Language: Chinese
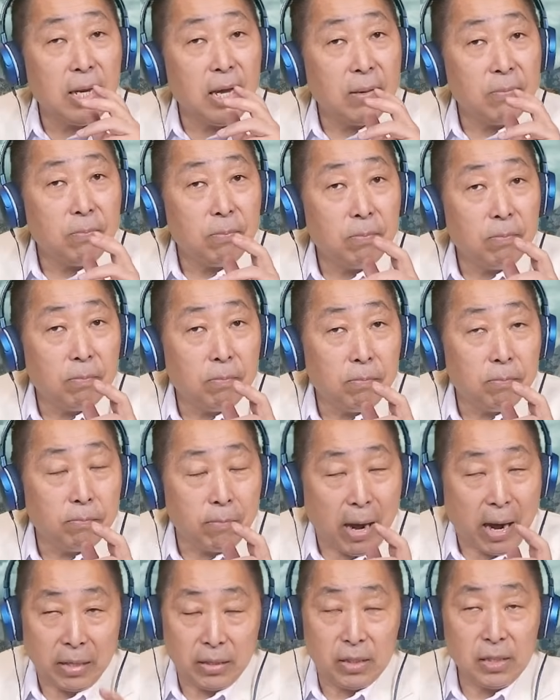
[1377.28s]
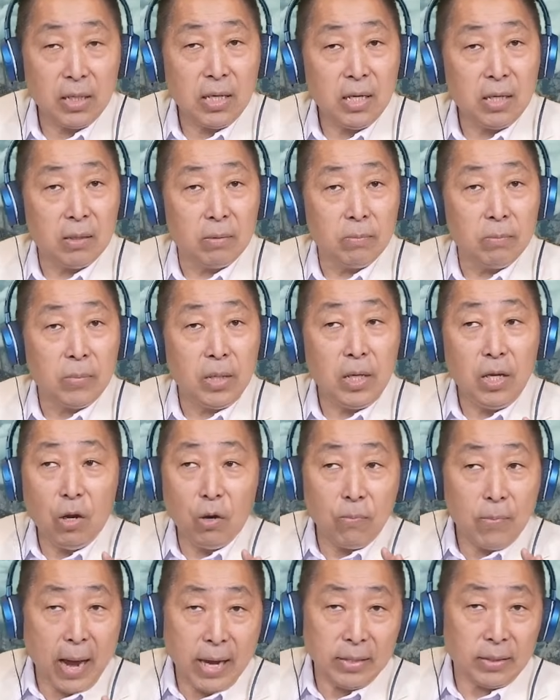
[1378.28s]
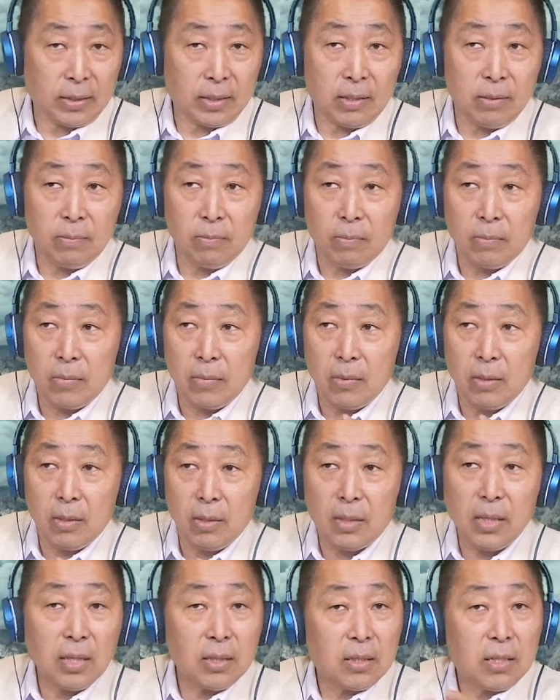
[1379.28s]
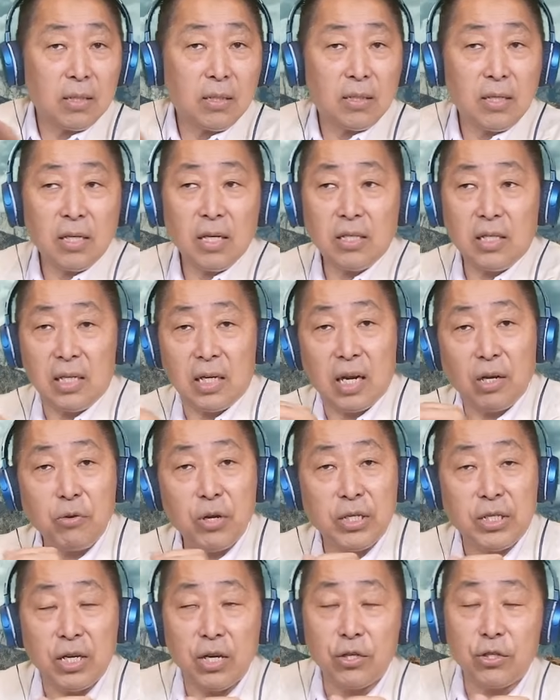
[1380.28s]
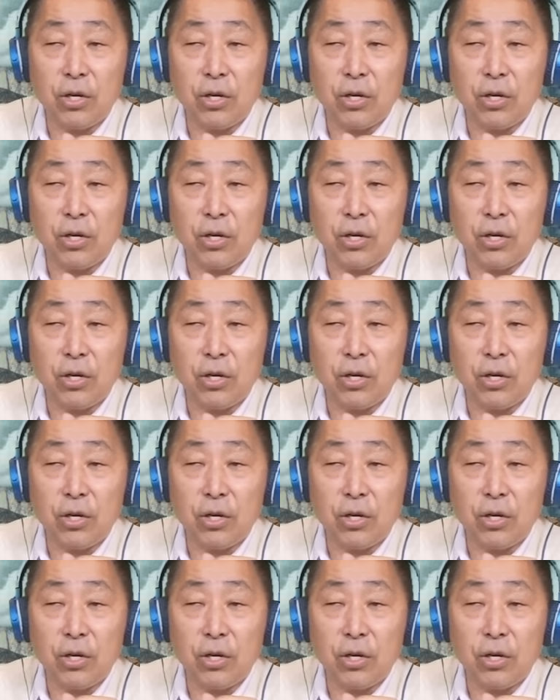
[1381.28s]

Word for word: 连马斯克 （Elon Musk） 这这这是几个月